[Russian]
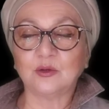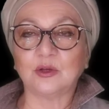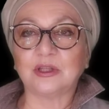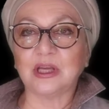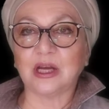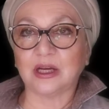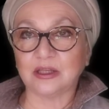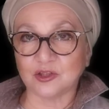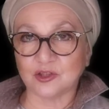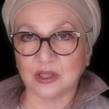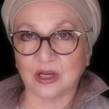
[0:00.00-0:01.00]
Но ну, это я,
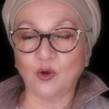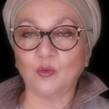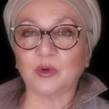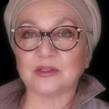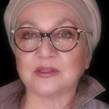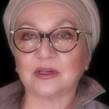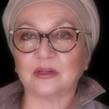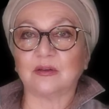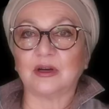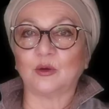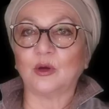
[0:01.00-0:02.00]
конечно, образно
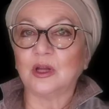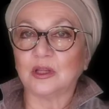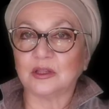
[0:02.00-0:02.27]
говорю.